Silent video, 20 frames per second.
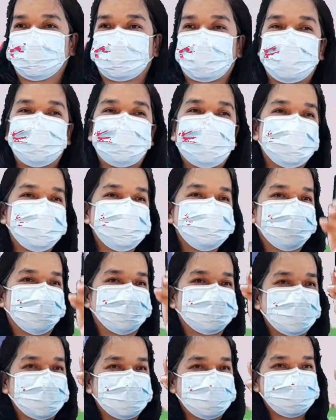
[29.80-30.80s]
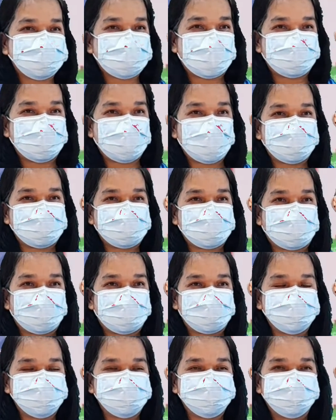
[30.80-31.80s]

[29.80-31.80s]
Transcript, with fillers: ใครว่าดินสอแท่งนี้ใช้ได้คะ